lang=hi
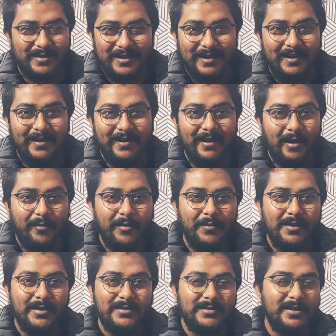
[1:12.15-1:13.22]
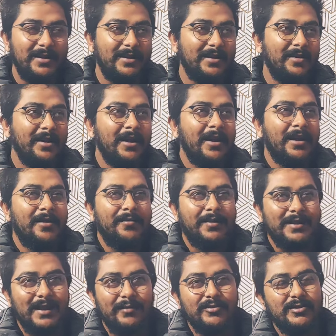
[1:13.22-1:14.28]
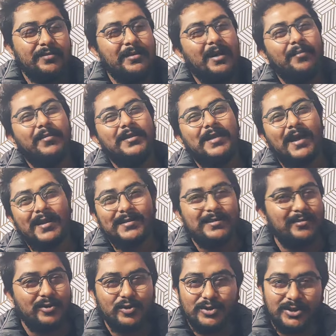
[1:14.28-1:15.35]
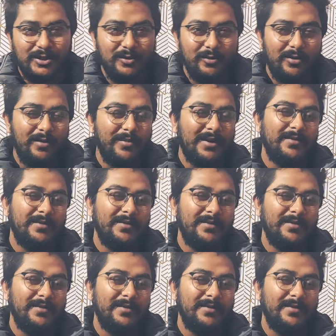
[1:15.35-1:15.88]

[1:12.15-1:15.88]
क्लियरली नाम नहीं बता सकता लेकिन पता है मुझे नाम बताने से भी कुछ नहीं होगा